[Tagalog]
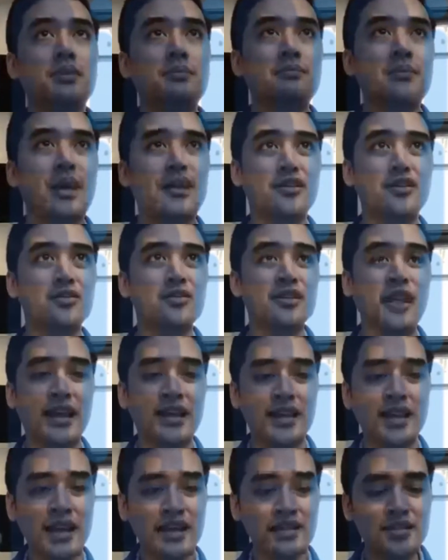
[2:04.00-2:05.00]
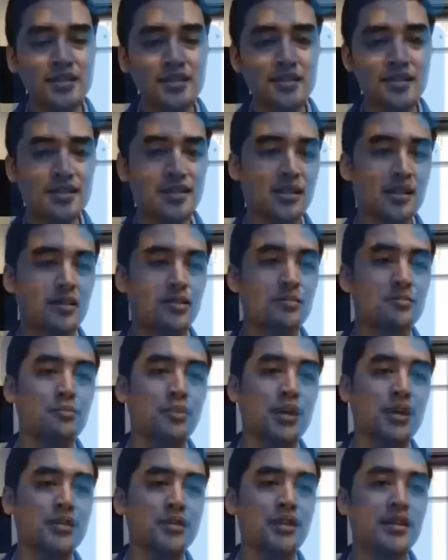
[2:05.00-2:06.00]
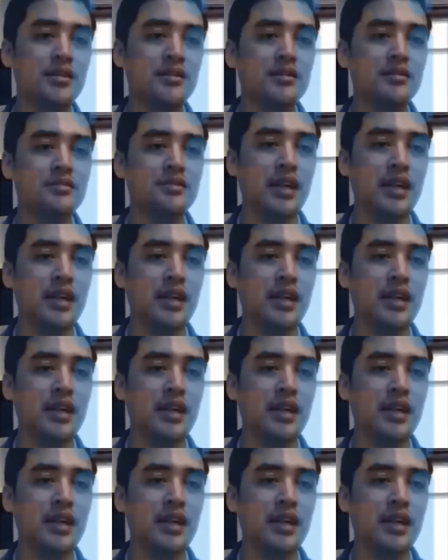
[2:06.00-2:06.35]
anong dahilan, uh, anong pwedeng